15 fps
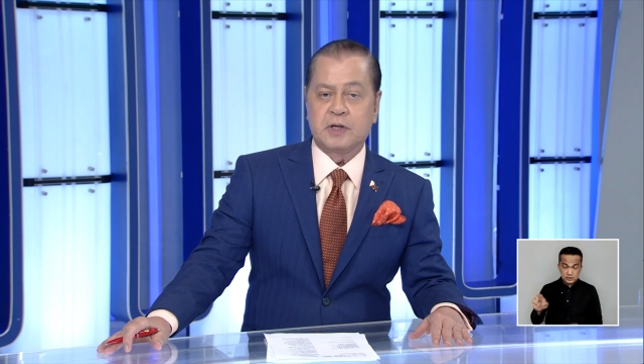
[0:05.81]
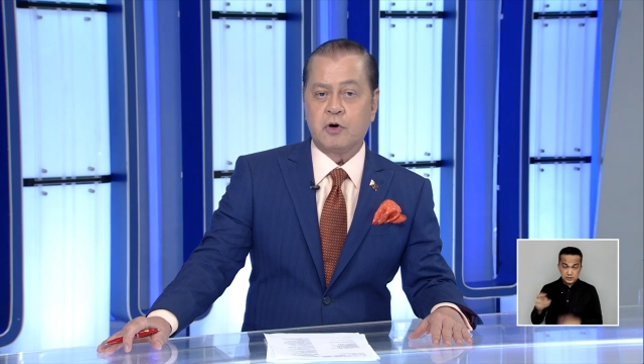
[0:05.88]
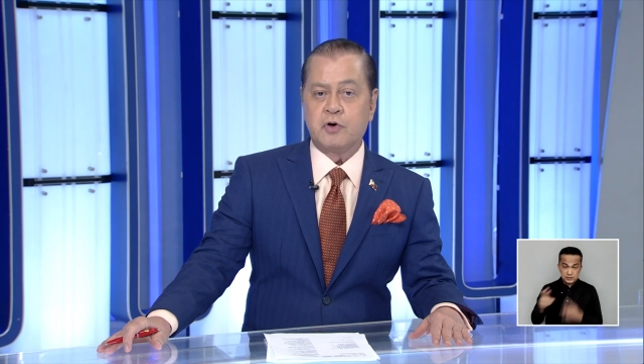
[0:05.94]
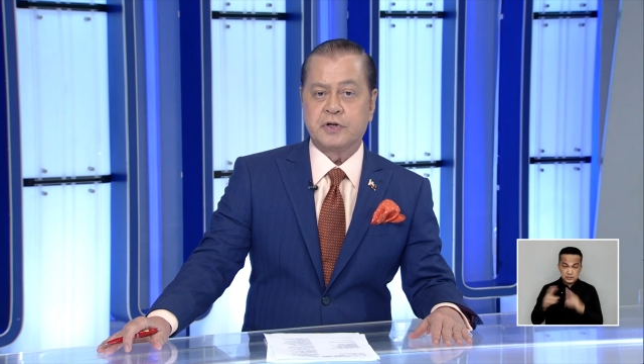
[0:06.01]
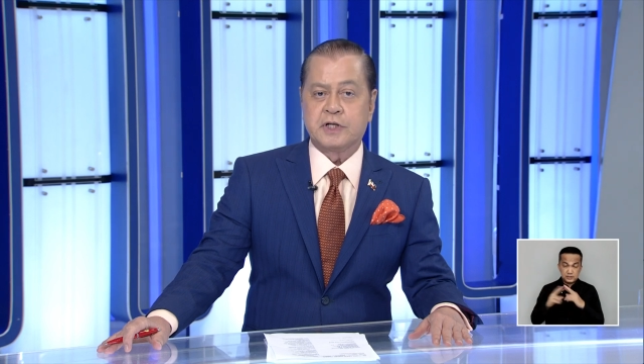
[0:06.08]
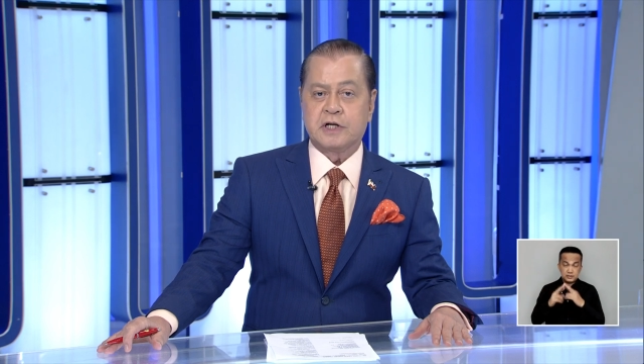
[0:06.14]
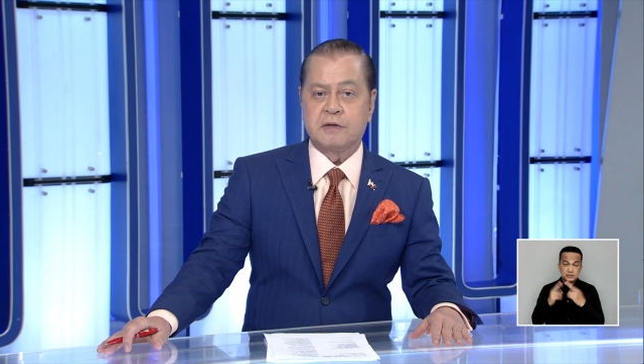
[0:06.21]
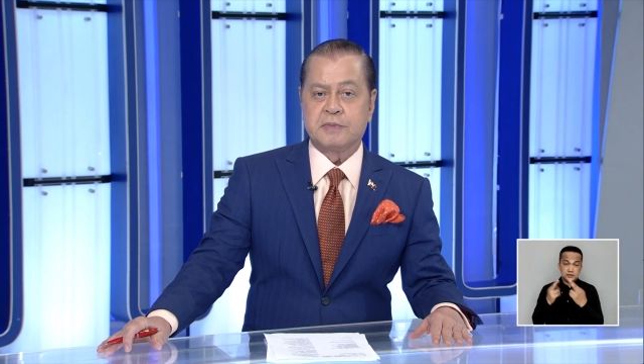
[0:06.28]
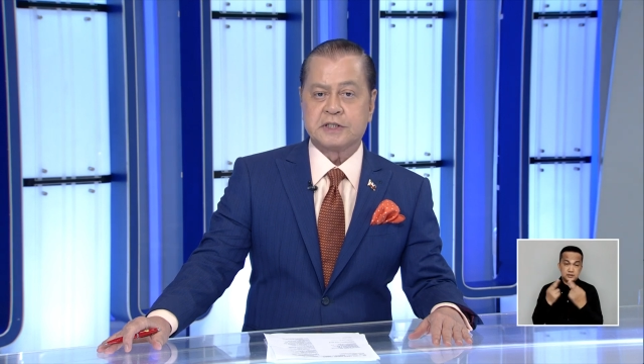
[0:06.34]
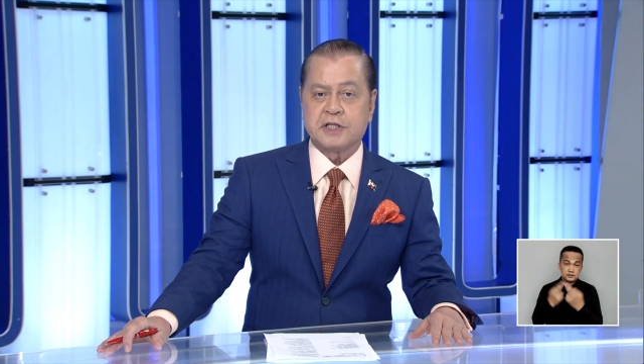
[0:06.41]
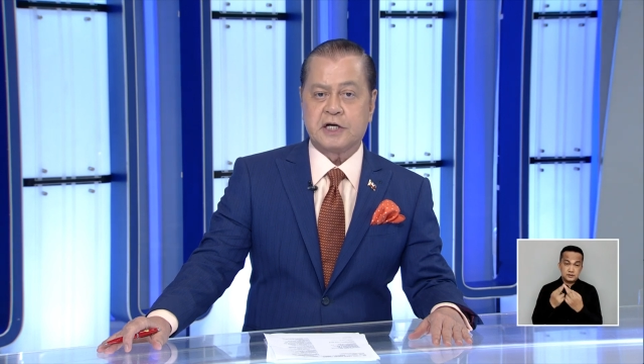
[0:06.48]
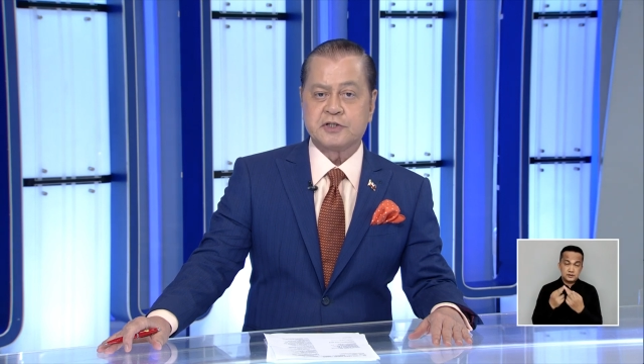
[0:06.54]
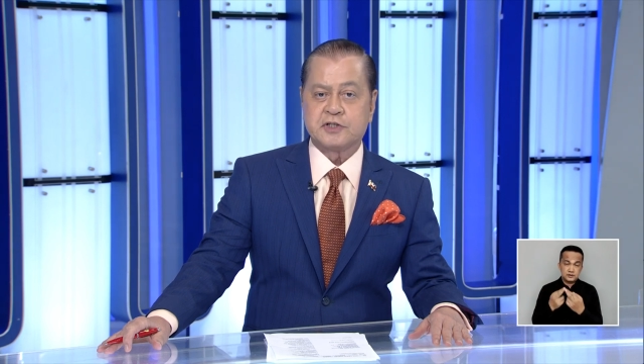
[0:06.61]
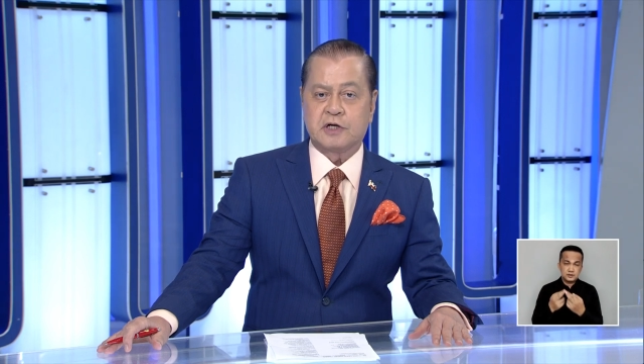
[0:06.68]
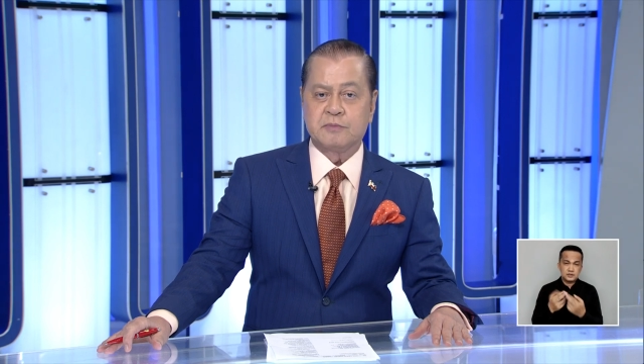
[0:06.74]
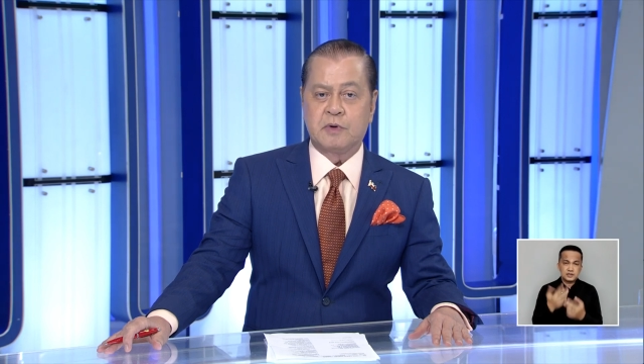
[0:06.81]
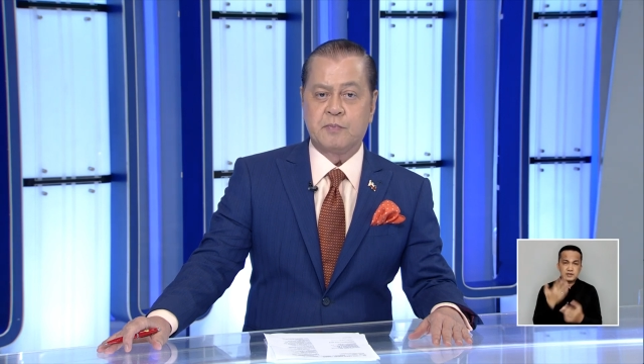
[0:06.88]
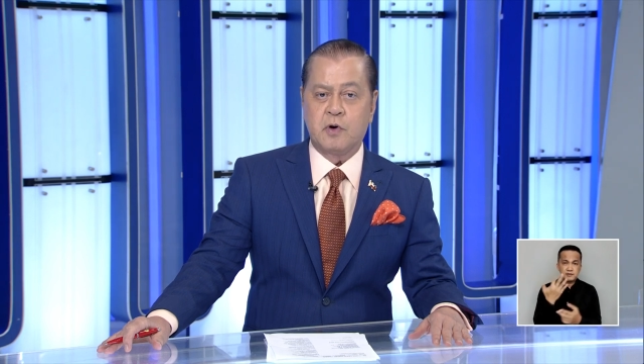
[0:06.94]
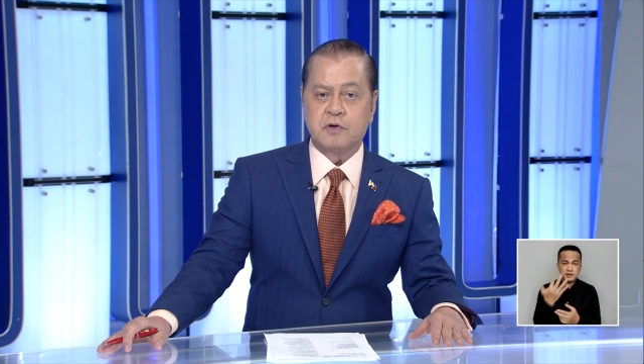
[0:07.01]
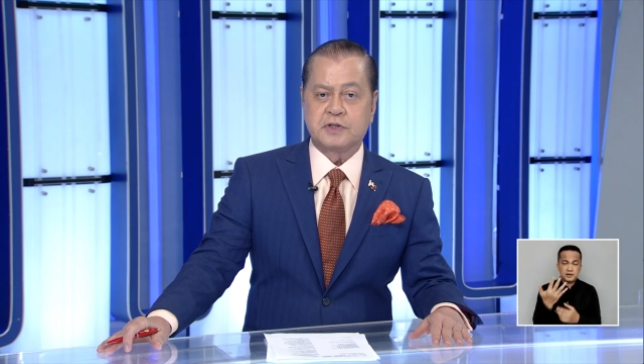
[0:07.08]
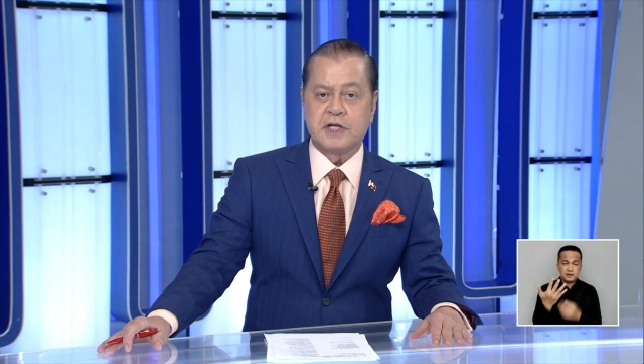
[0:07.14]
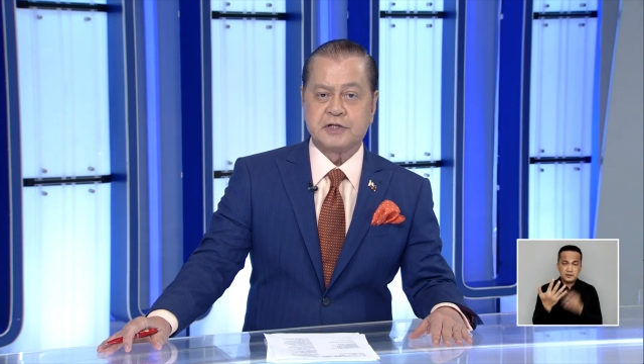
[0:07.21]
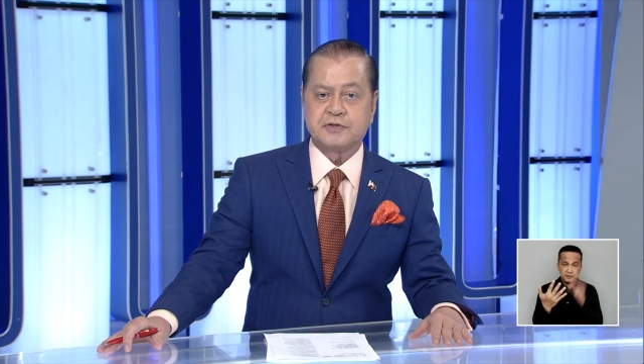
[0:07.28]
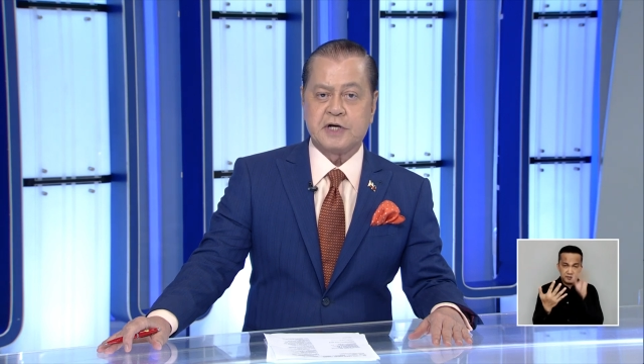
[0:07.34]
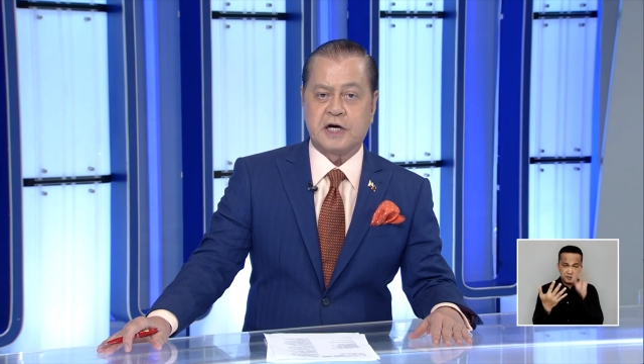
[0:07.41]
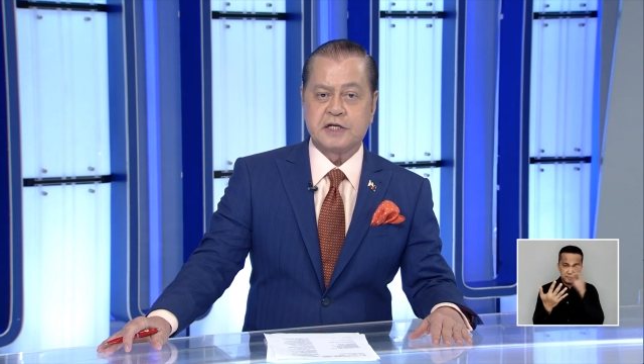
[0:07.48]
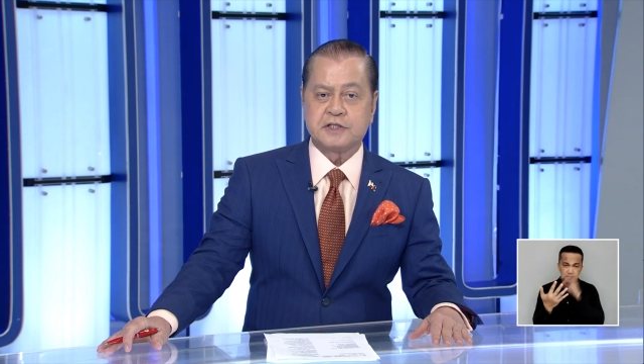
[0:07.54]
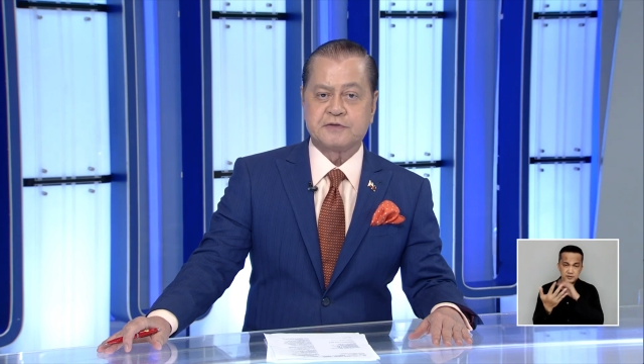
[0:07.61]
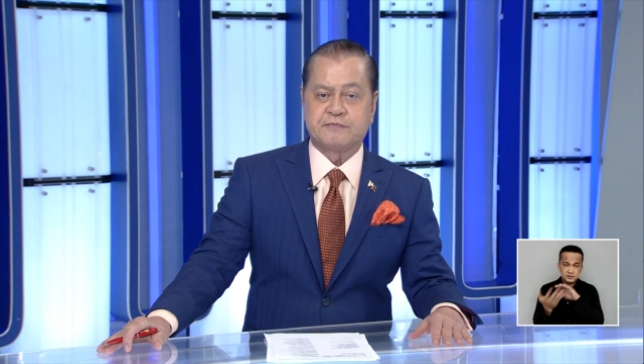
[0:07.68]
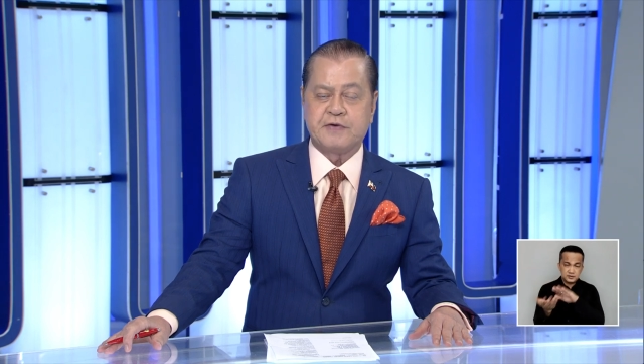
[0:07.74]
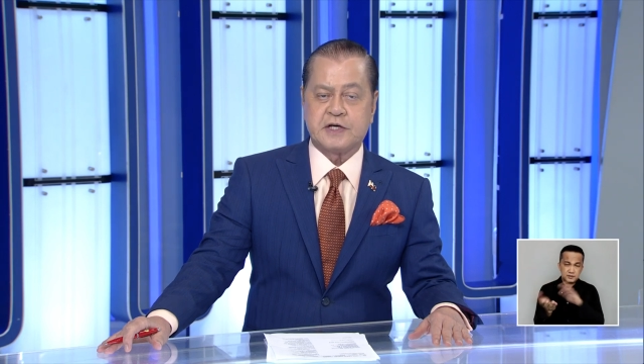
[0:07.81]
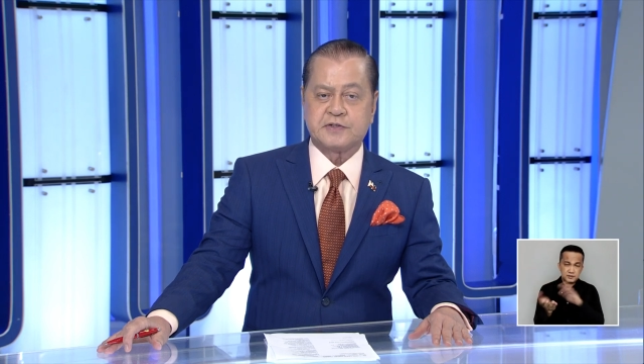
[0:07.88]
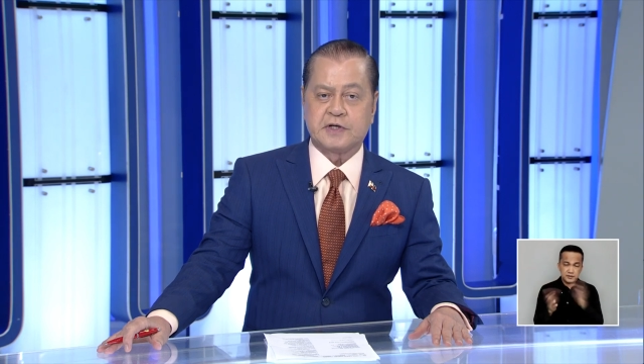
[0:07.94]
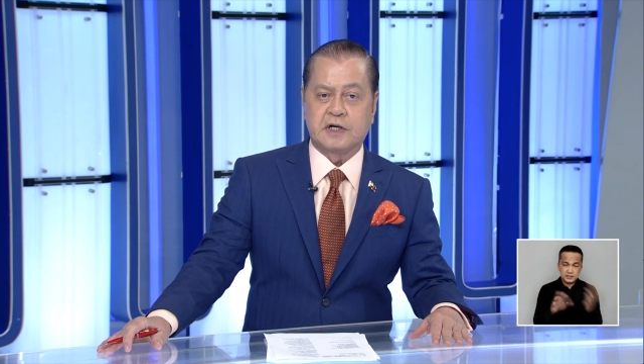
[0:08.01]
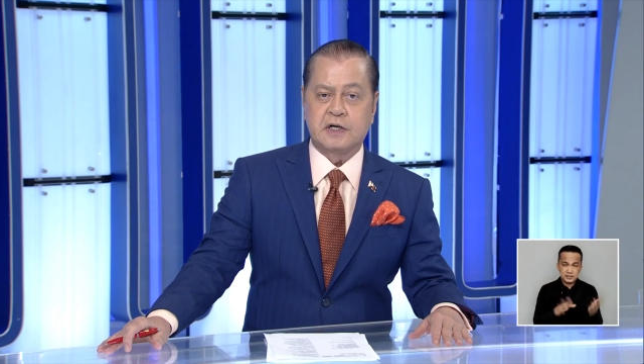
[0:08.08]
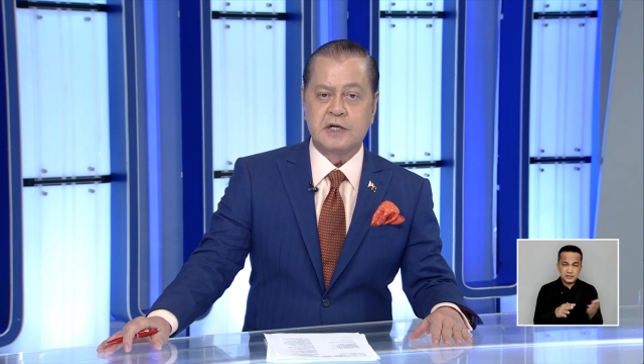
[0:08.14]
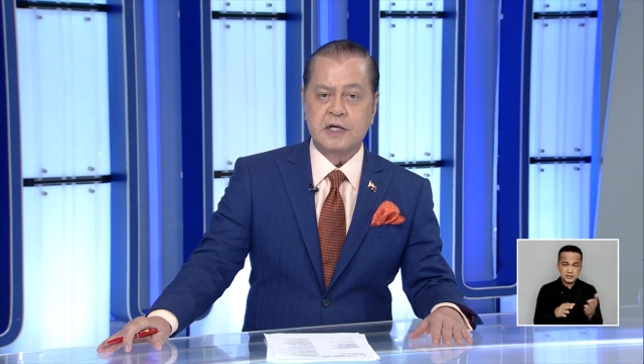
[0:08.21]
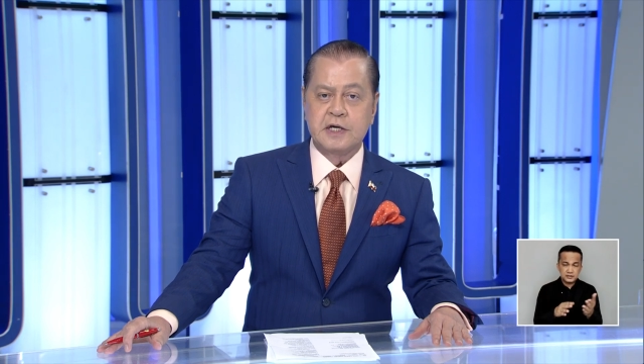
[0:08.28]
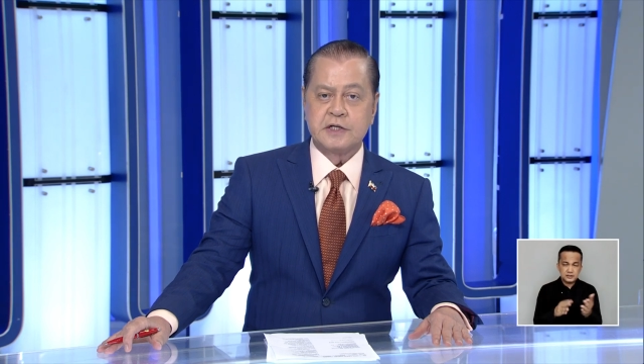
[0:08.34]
Pinoy na namatay sa lumubog na Chinese vessel